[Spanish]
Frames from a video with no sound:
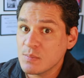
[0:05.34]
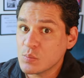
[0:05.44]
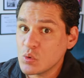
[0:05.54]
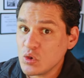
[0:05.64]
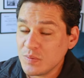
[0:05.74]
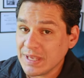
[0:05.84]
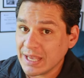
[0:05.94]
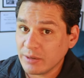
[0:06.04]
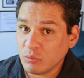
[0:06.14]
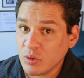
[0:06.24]
muy
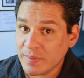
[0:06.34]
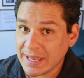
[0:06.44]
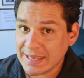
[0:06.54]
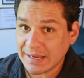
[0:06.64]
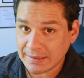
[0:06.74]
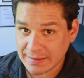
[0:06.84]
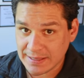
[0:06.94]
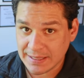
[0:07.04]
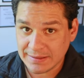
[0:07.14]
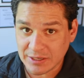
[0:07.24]
bien, muy bella,
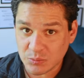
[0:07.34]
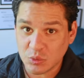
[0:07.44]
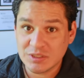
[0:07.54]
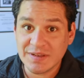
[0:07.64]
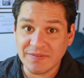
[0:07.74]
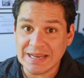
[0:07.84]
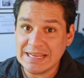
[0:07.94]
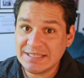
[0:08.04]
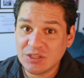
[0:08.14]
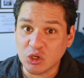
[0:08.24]
radiante, hermosa,
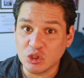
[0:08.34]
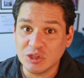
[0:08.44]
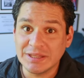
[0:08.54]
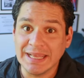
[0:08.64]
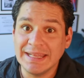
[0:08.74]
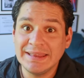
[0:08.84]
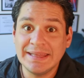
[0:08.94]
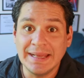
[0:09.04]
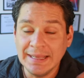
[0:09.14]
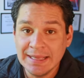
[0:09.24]
feliz,
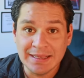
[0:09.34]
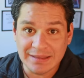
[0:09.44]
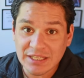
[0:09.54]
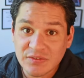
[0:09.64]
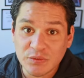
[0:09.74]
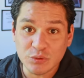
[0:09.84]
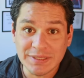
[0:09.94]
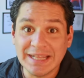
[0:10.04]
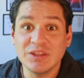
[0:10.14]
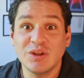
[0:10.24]
contenta,
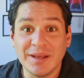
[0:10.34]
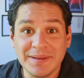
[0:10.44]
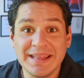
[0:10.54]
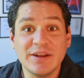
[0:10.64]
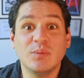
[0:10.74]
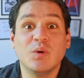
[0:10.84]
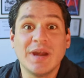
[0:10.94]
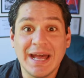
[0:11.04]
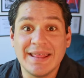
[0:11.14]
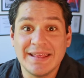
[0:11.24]
disfrutando la vida como
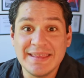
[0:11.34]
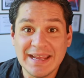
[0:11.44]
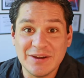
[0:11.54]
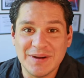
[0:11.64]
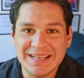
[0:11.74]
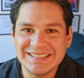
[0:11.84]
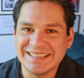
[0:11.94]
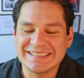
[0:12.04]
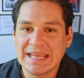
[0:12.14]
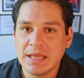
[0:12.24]
cada día lo
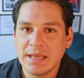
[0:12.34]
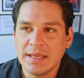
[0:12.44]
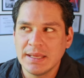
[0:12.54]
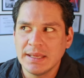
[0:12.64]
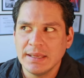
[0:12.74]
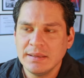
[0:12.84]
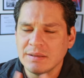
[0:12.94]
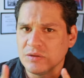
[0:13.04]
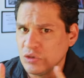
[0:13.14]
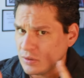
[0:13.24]
haces.
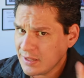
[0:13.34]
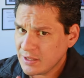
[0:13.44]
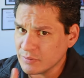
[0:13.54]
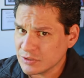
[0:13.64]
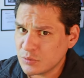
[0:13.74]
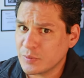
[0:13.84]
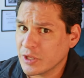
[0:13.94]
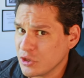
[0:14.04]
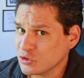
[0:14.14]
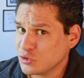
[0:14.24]
Yo te digo eso
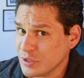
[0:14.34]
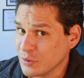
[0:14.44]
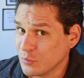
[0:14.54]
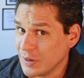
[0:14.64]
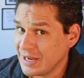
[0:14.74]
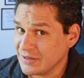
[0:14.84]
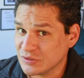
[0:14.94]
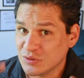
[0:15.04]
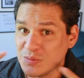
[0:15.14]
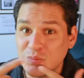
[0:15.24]
porque yo estoy igual, yo
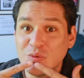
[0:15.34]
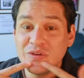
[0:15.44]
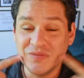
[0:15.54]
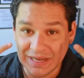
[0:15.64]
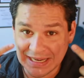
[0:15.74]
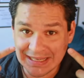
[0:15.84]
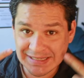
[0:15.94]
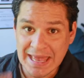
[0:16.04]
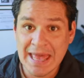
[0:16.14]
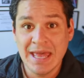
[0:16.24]
estoy muy
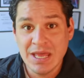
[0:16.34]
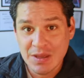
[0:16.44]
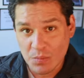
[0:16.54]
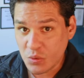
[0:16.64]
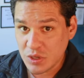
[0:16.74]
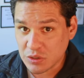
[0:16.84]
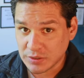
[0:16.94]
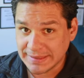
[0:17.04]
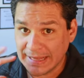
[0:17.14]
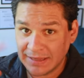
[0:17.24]
feliz, muy
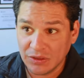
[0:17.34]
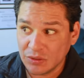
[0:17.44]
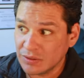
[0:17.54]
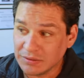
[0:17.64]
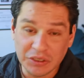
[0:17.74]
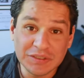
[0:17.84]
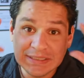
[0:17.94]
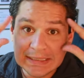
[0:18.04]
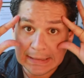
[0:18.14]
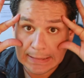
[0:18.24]
contento, no sé
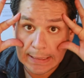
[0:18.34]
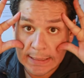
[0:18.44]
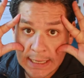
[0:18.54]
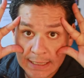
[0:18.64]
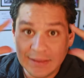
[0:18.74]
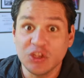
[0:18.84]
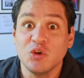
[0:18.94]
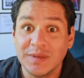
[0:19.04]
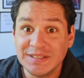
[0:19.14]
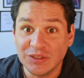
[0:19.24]
si radiante,
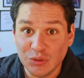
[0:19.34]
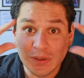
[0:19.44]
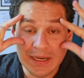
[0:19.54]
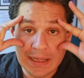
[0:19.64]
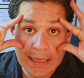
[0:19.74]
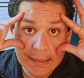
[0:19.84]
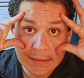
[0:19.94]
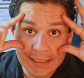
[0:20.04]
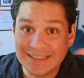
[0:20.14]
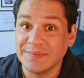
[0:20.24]
yo me siento
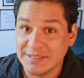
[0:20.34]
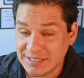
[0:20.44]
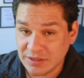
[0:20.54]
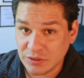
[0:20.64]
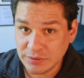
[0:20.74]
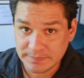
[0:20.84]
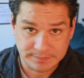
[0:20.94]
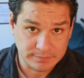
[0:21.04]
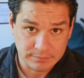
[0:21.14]
radiante, hasta me siento